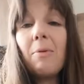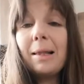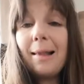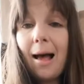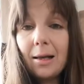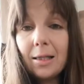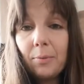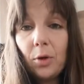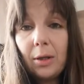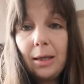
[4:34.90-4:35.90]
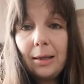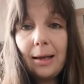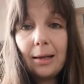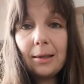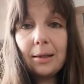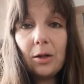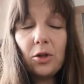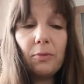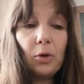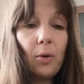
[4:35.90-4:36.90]
aber langsam dorthin tasten.
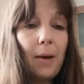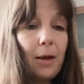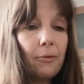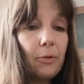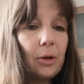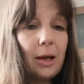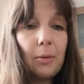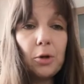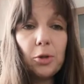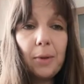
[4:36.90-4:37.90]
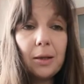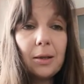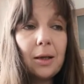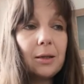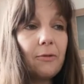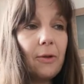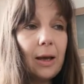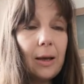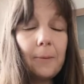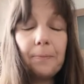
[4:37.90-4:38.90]
Also wenn du am Anfang gleich mal Schmerzen hast,
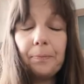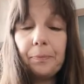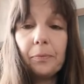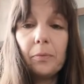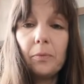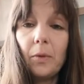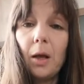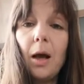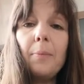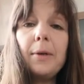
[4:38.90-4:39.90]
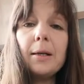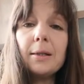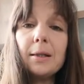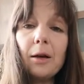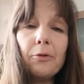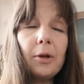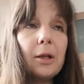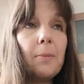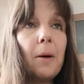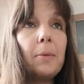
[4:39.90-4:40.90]
weg. Am nächsten Tag
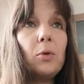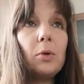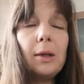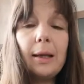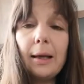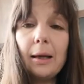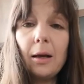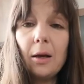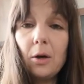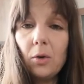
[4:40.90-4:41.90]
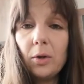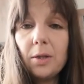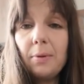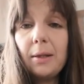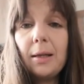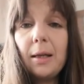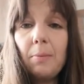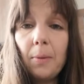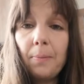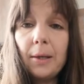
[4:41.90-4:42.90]
vielleicht ein paar Minuten länger. Und es wird dann
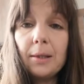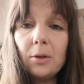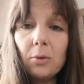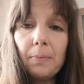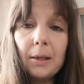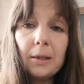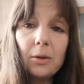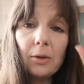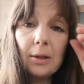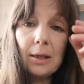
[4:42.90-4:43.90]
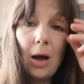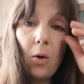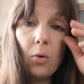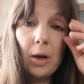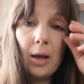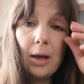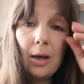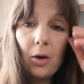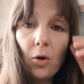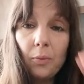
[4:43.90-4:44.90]
immer besser und besser und das Auge
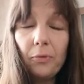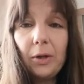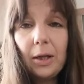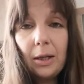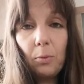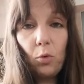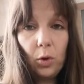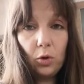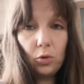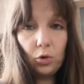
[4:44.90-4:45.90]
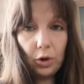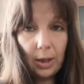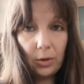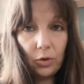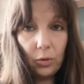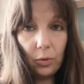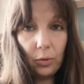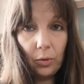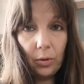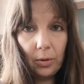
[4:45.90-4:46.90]
kommt wieder in den Urzustand
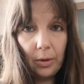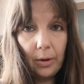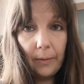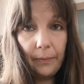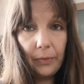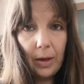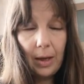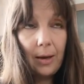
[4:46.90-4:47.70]
zurück. Ne?